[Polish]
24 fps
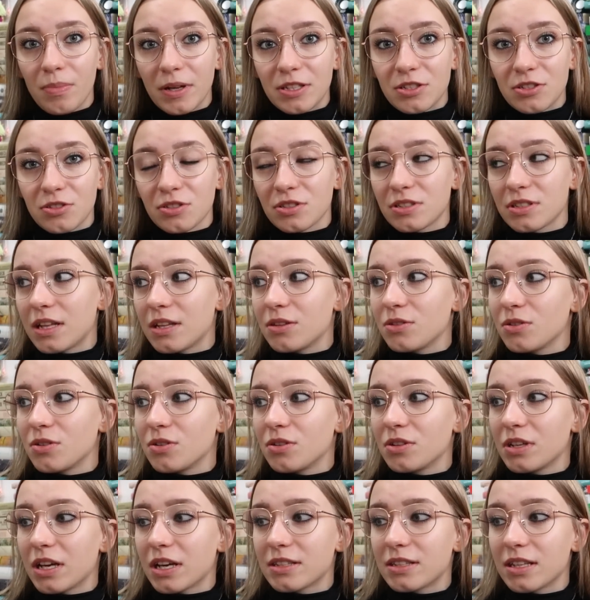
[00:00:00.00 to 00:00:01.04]
patrząc na
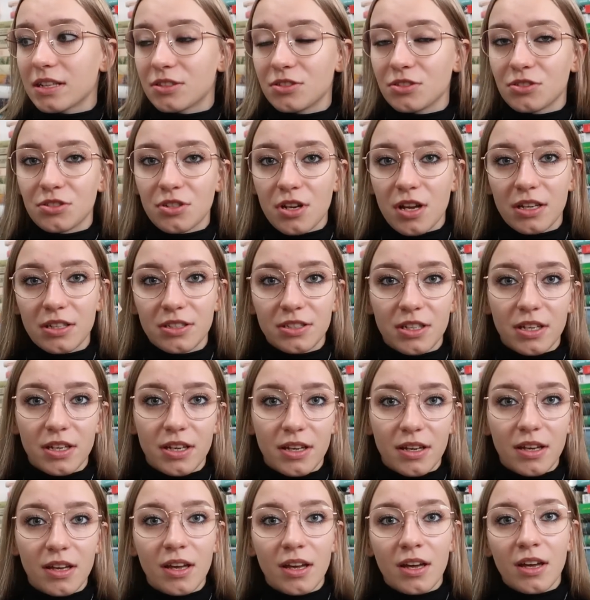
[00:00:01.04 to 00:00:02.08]
to, jak ta książka
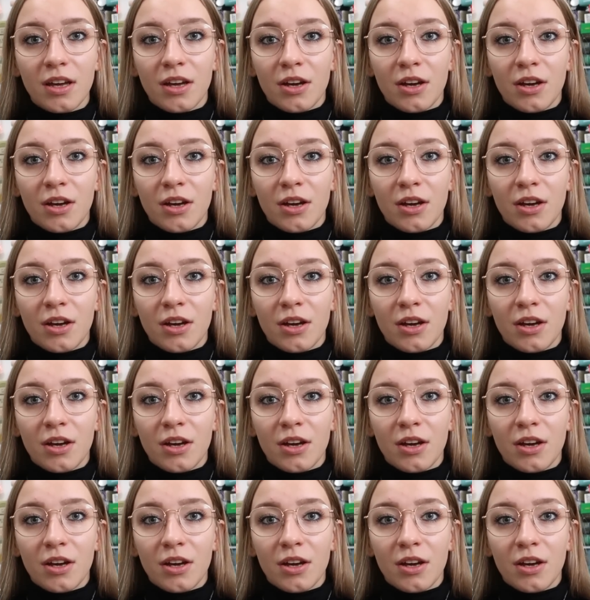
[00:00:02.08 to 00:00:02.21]
się